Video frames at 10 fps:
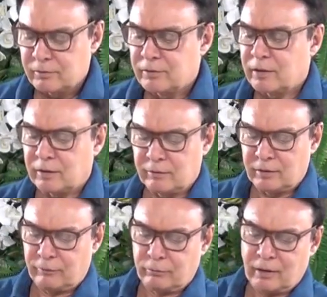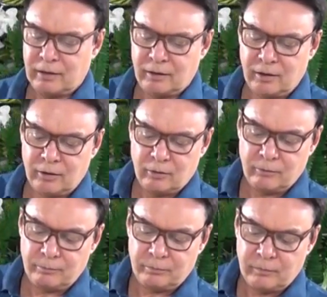Você tá furado aqui,
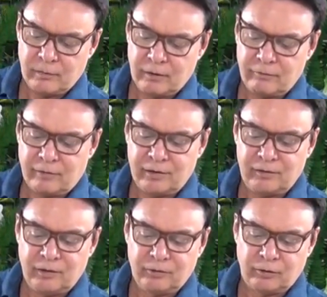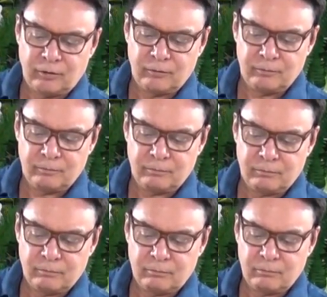ó Faz isso,
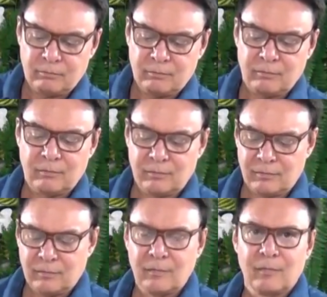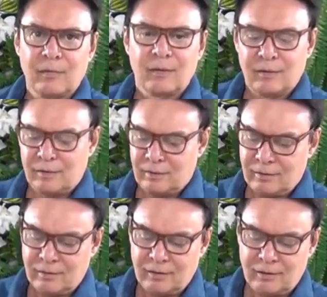ó.
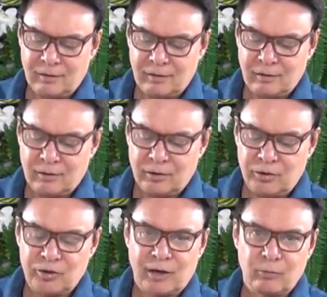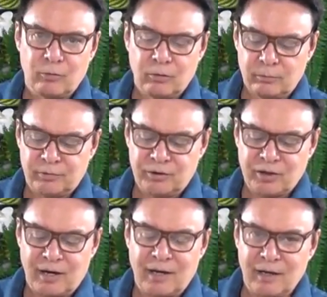Encharcou, não precisa
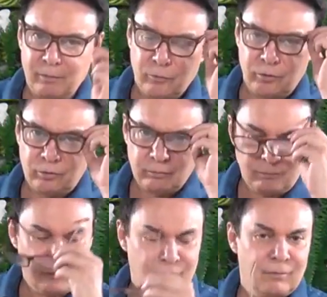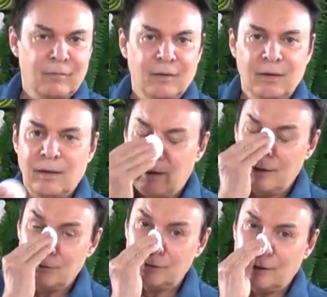encharcar nem muito.
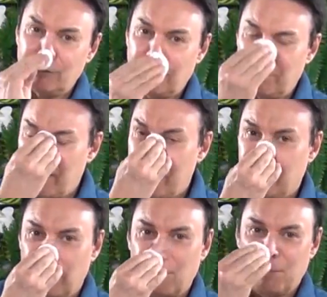E usa a nossa pele, ó.